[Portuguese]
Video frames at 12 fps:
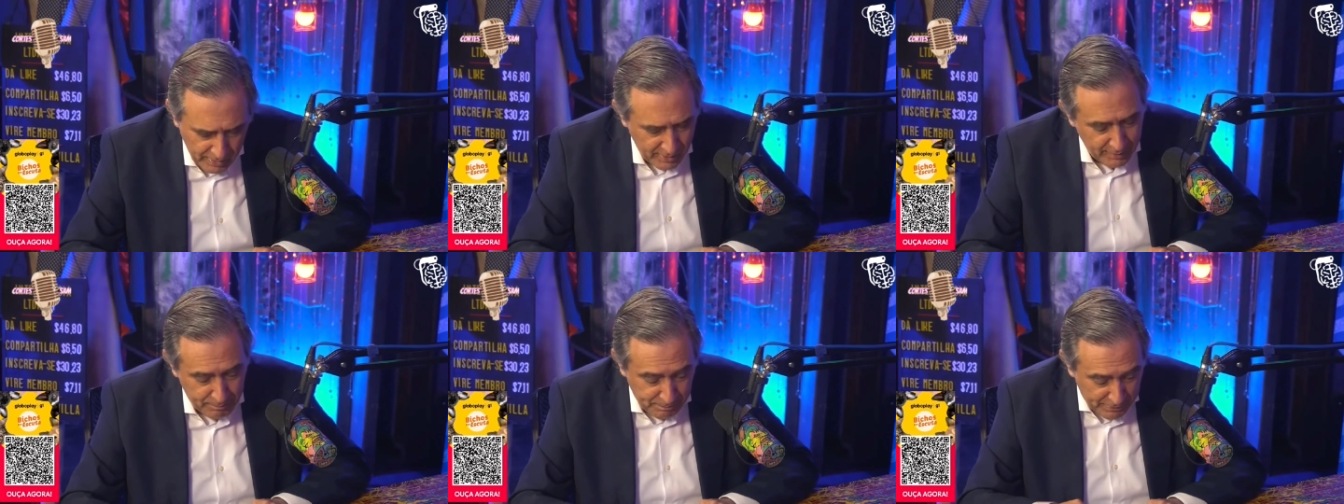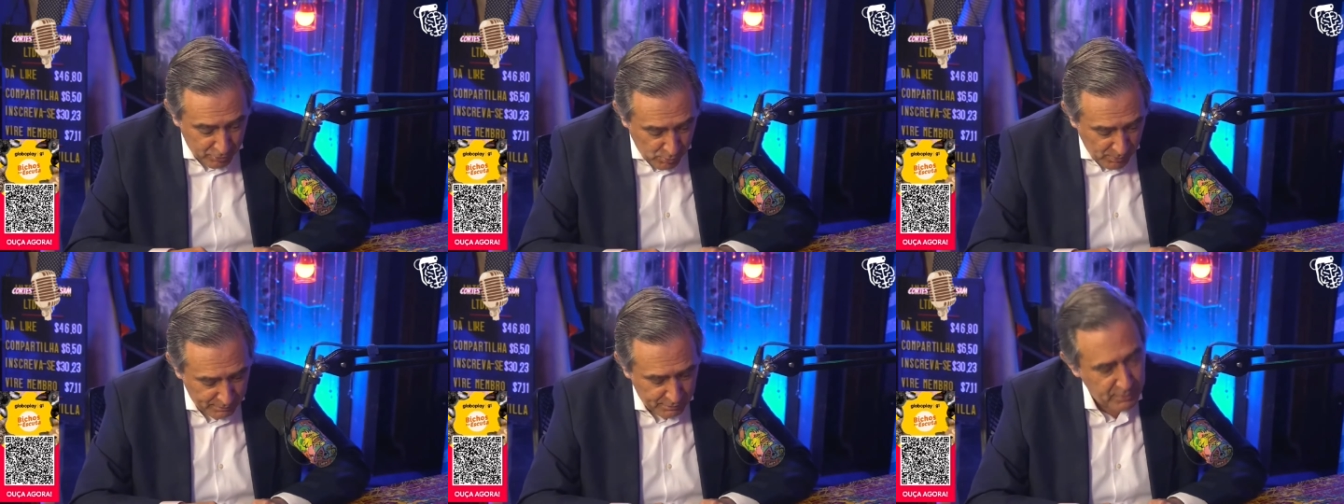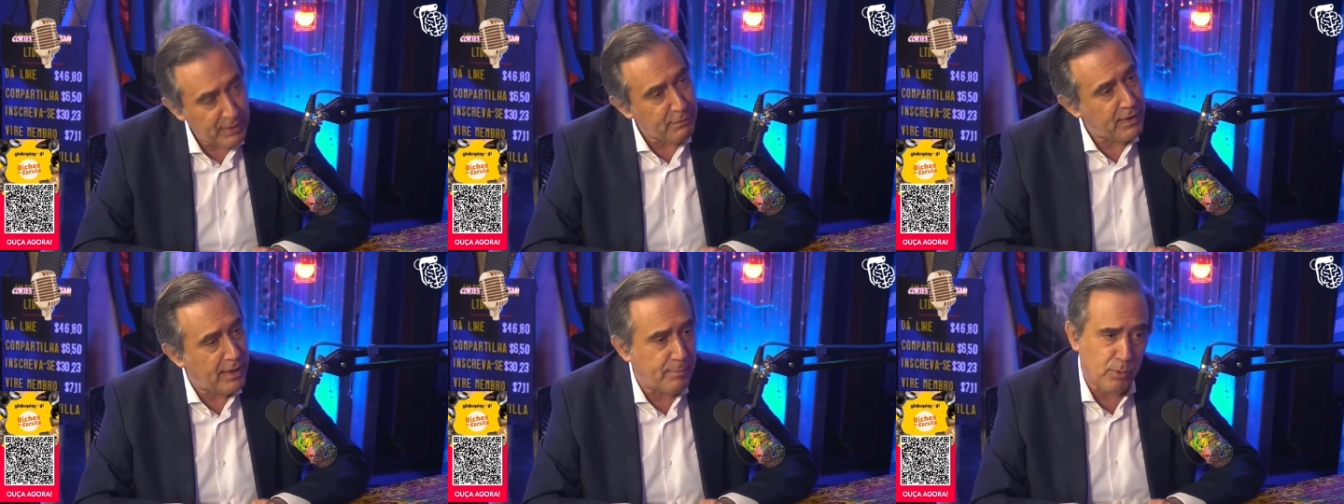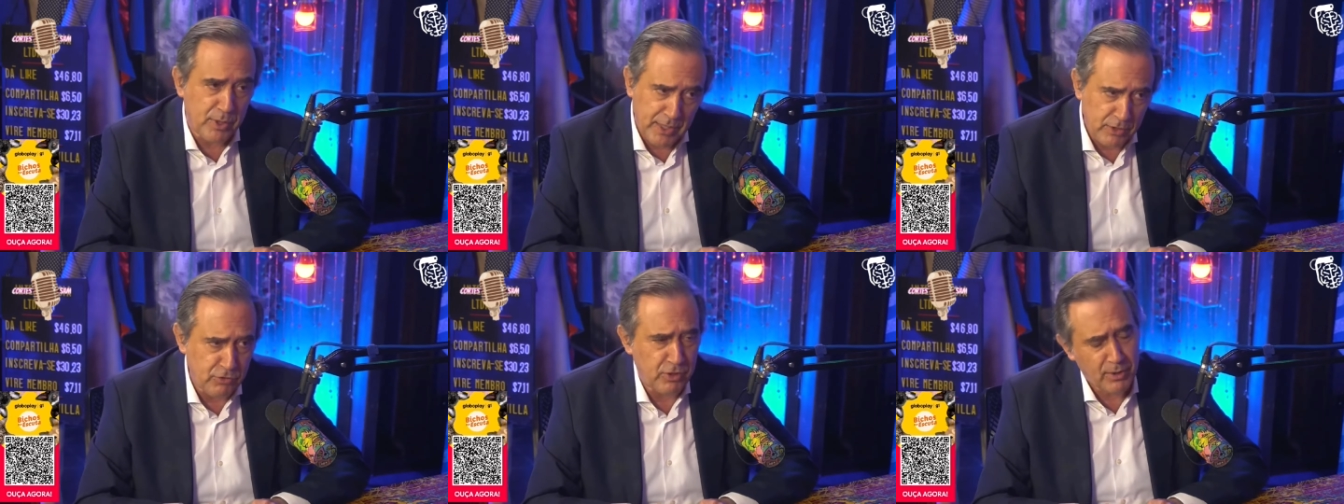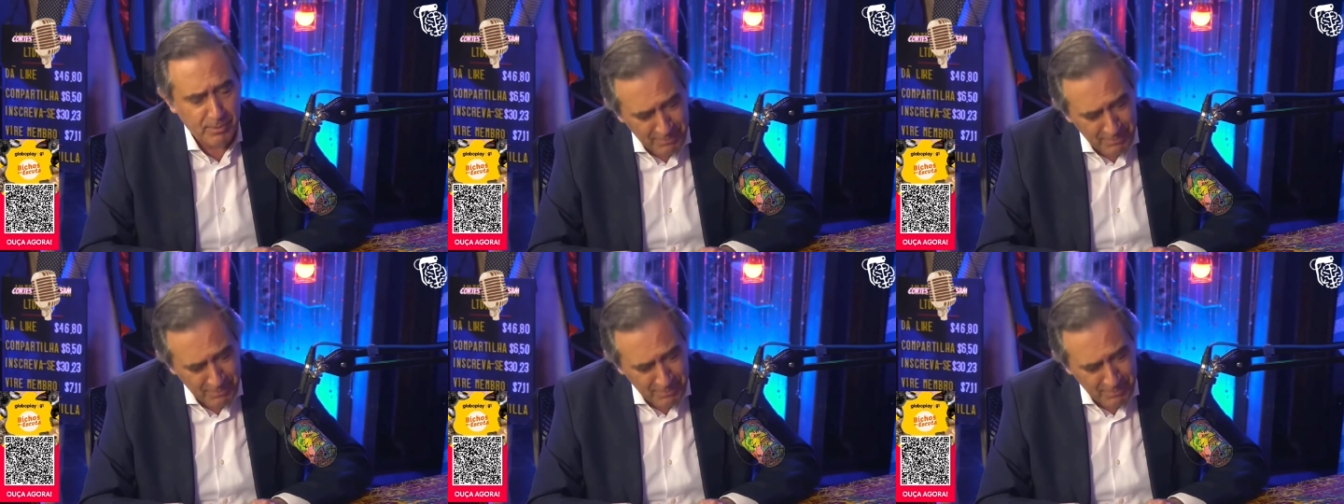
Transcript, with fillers: ele pediu um avião da FAB. Coitadinho.